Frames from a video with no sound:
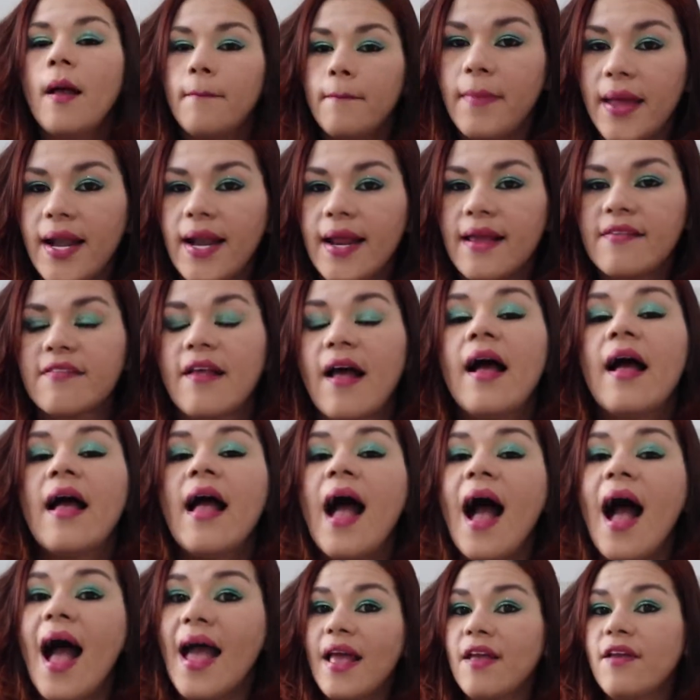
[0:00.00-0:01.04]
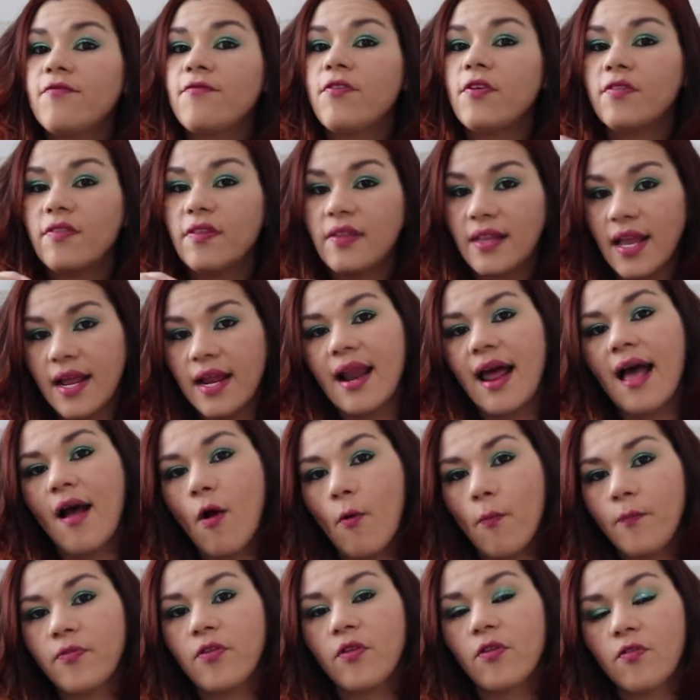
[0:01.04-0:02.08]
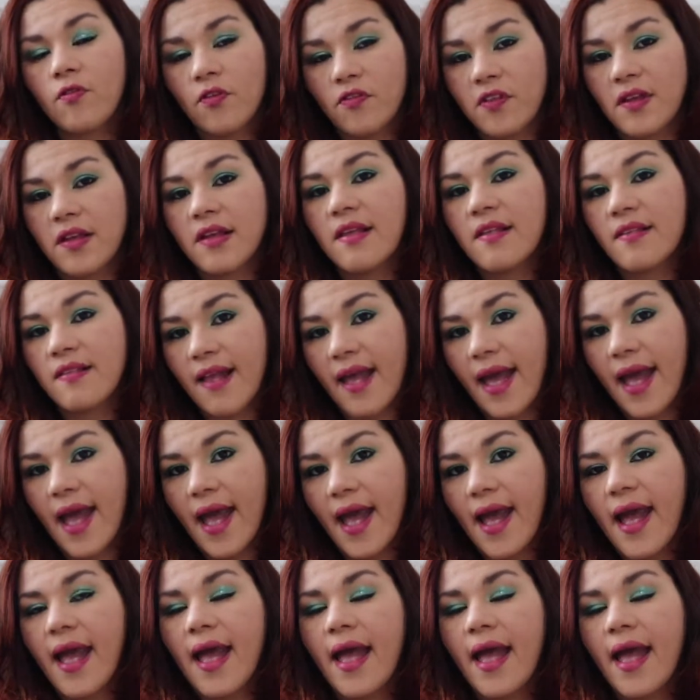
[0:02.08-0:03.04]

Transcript: Beleza. Aí você tem lá a opção se você quiser